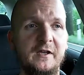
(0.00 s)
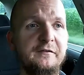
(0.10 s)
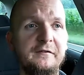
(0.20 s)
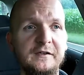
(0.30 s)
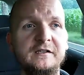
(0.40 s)

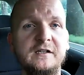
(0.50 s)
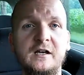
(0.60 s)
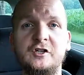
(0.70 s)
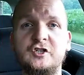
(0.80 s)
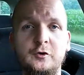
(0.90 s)
dass er
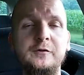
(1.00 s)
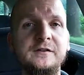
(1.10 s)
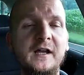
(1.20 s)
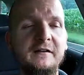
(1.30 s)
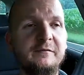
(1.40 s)
sich
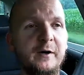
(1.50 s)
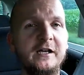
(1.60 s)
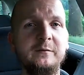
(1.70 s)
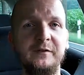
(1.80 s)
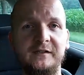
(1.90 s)
Stunden ans
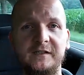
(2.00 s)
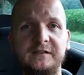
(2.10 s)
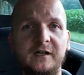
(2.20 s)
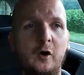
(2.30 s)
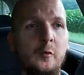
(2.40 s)
Bein bindet,